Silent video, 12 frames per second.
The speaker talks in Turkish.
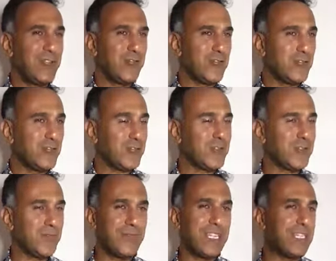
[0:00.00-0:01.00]
hoş olsun.
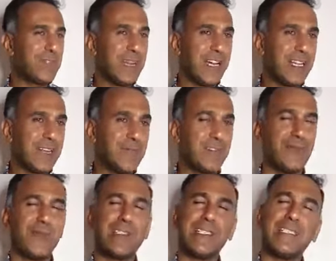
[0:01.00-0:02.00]
Bir hiçbir hakkımız yok.
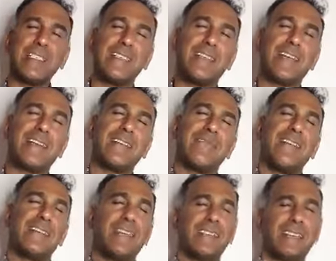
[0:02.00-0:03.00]
Sizlerin hakkı var.
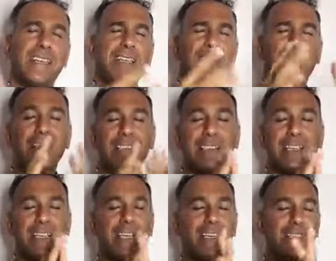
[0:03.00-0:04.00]
Sizler hakkınızı
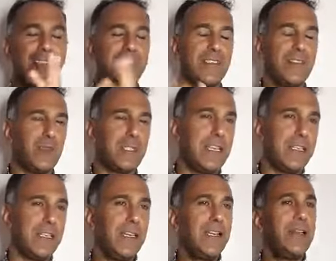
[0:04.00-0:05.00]
helal edin. Ne güzel.
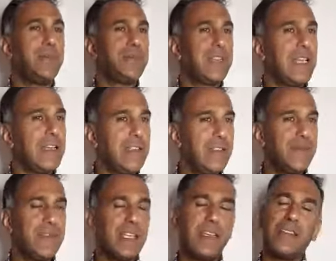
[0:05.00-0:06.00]
Helal
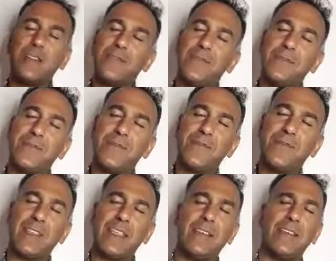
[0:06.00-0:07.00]
hmm,
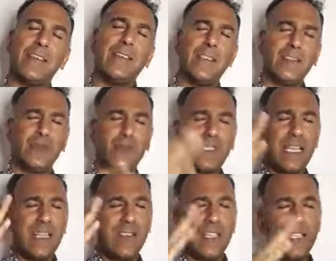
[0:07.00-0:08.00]
güzel
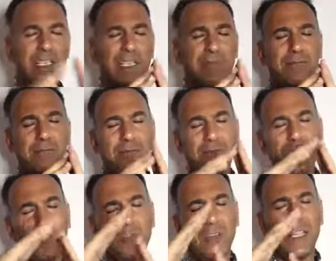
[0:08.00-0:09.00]
şeyleri
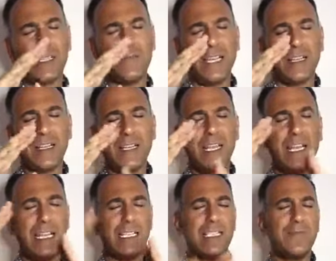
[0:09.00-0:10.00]
çoğaltmak,
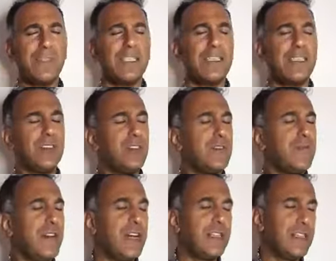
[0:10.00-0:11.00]
eğitimleri,
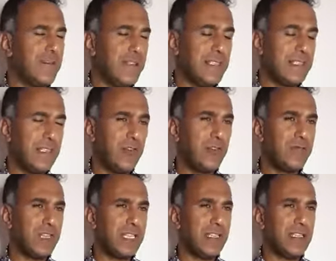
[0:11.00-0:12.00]
şifalara vesile
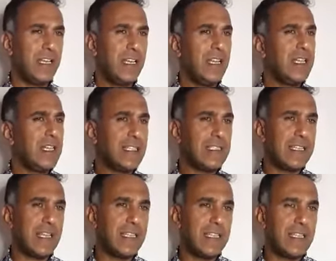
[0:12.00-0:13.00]
olmayı,
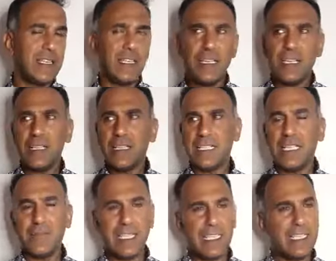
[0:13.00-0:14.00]
insanlara
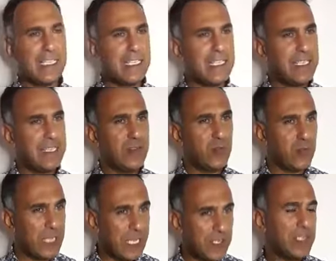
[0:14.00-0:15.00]
yeni bilgileri
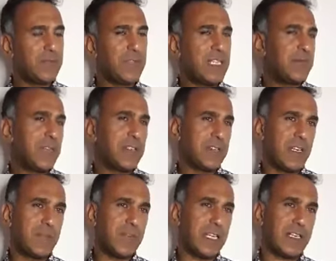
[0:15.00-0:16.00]
ulaştırmayı
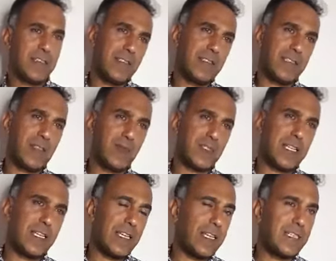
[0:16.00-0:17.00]
başarmak ne güzel.
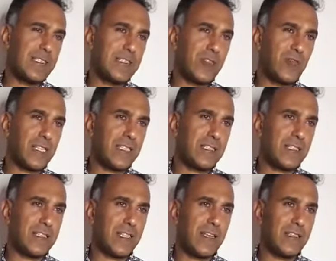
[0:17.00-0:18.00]
Elinize, yüreğinize
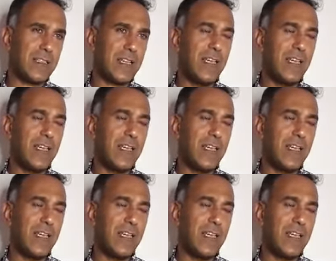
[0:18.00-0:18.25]
sağlık.